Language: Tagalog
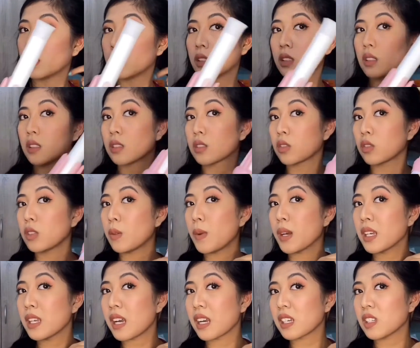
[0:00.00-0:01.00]
So, di ba
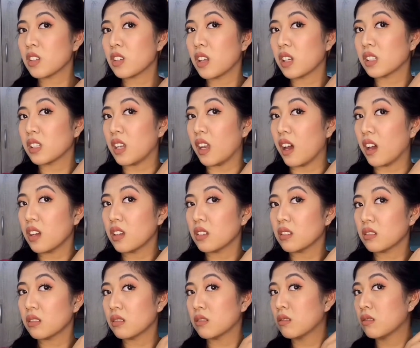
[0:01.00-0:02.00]
ginagana lang nila?
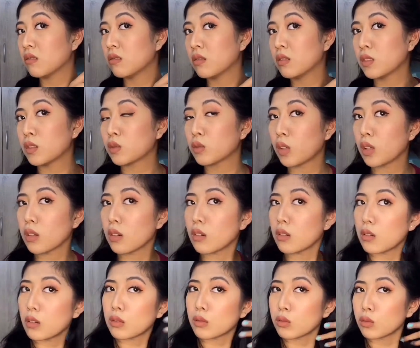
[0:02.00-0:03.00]
Try nga
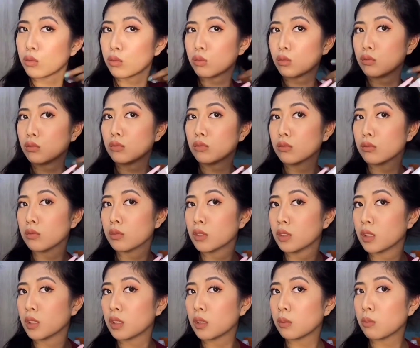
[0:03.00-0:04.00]
natin yun.
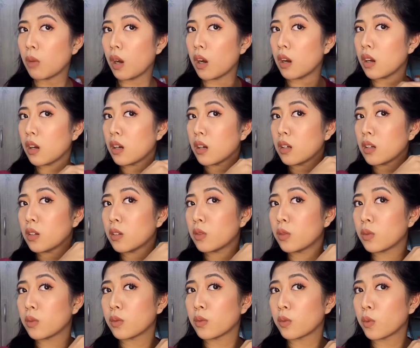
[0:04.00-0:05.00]
Baka
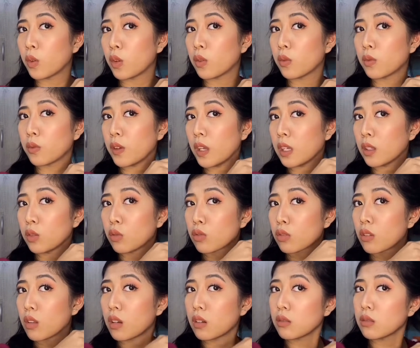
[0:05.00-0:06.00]
fake news
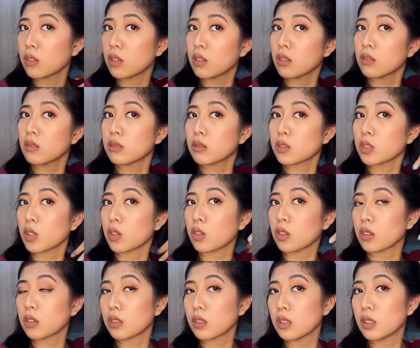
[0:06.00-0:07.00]
lang yun. Eh. Sarap.
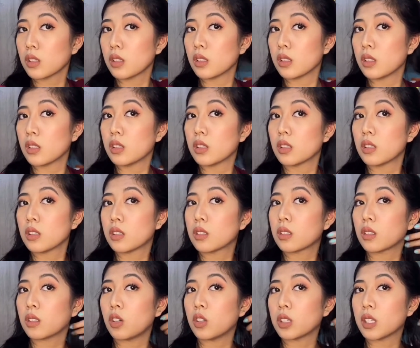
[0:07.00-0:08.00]

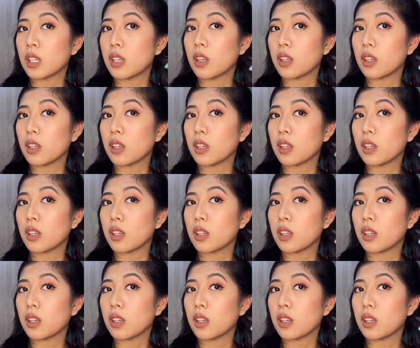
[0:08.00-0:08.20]
Konti lang.